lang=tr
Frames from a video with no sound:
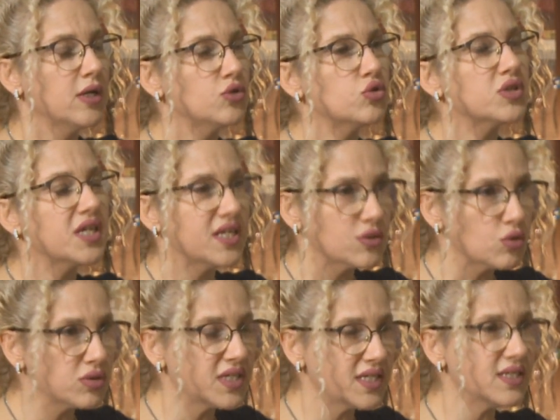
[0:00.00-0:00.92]
Çünkü
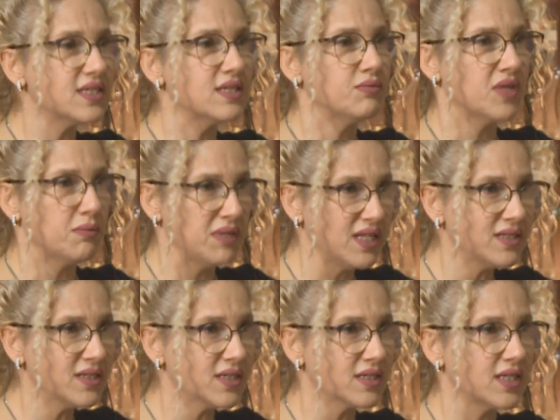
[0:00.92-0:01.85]
ezoterizmde
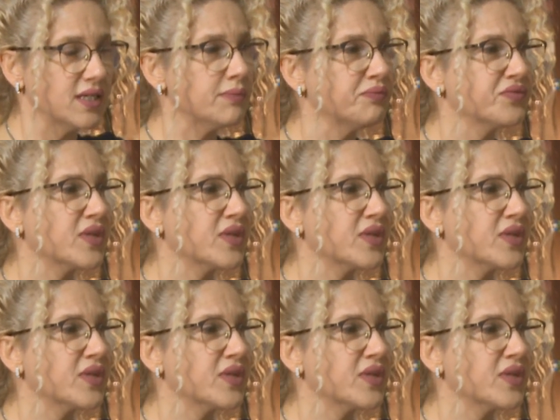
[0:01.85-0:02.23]
bilinir ki